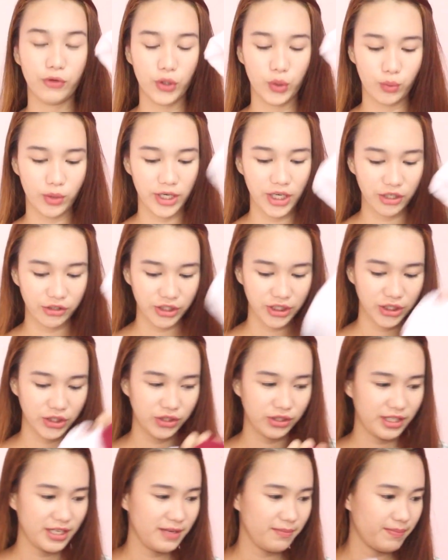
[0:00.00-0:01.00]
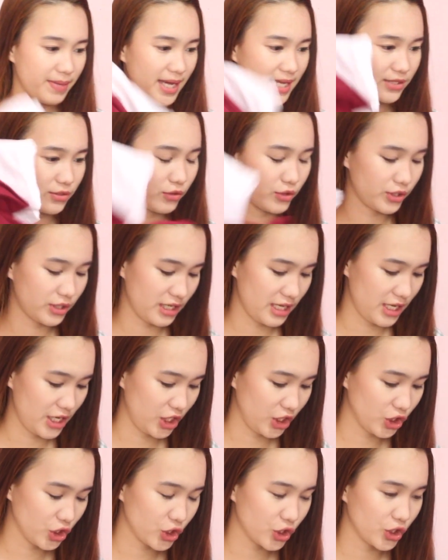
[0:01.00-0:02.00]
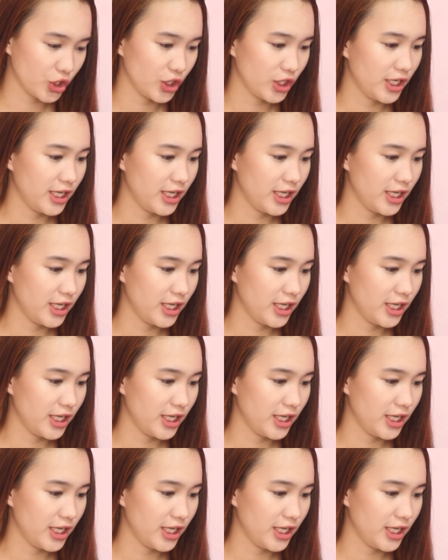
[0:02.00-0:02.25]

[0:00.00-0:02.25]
for 103 pesos each.